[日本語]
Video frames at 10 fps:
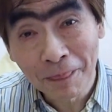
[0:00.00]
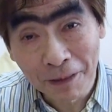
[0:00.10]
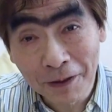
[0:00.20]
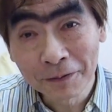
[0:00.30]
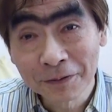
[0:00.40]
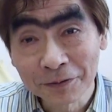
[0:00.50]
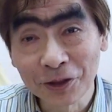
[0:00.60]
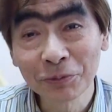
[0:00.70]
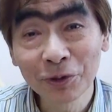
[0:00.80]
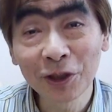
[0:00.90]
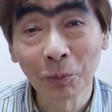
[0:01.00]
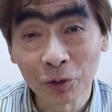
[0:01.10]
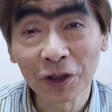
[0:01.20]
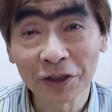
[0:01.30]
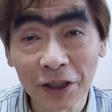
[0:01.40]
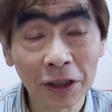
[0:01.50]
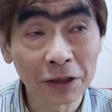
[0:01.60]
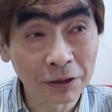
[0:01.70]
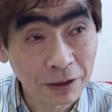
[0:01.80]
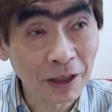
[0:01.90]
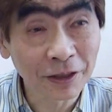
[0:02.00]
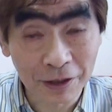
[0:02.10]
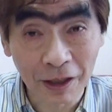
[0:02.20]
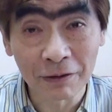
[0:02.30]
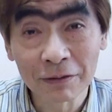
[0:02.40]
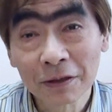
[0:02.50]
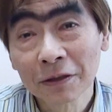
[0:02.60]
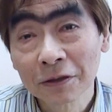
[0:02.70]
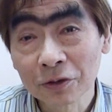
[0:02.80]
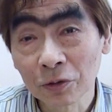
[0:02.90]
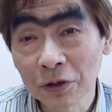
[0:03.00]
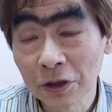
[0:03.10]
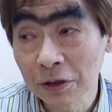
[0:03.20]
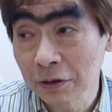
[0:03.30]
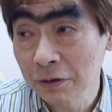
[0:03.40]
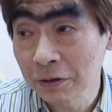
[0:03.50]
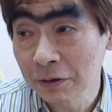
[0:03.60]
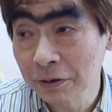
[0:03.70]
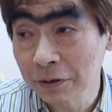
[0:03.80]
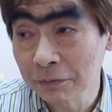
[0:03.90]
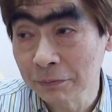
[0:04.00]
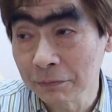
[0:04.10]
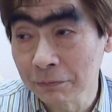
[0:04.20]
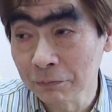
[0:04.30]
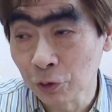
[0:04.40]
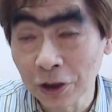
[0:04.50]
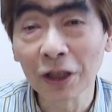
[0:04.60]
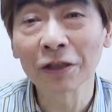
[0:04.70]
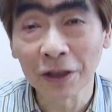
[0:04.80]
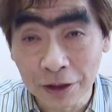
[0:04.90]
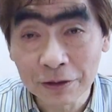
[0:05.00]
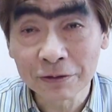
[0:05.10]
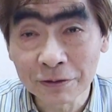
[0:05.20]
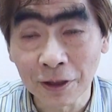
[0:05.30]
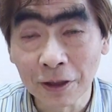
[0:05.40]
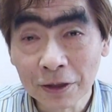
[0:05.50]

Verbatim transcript: ね DVD 持ってってかけてそれで盛り上がんないって。